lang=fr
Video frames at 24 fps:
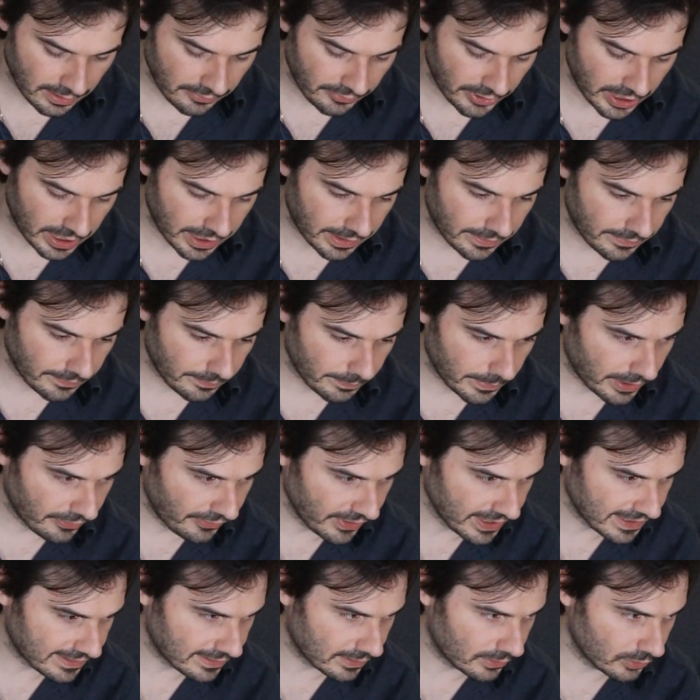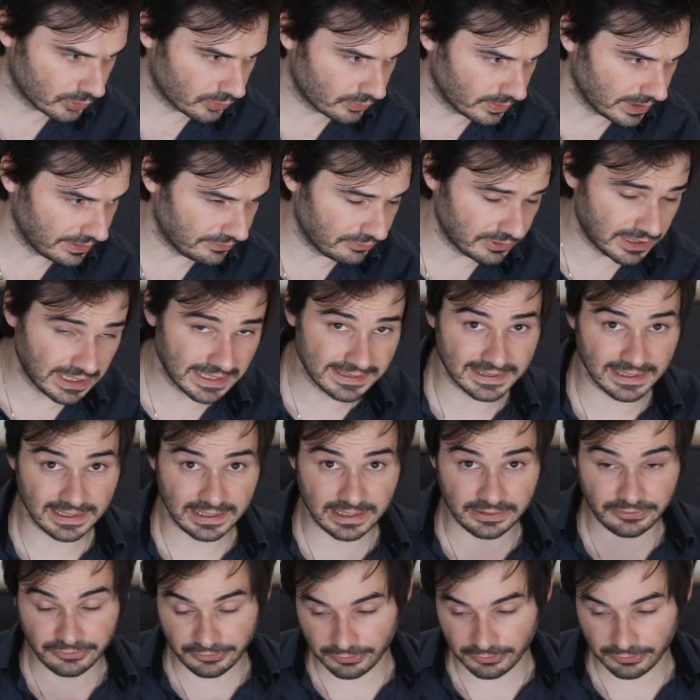Voilà, en fait ce que je voulais vous dire, c'est que des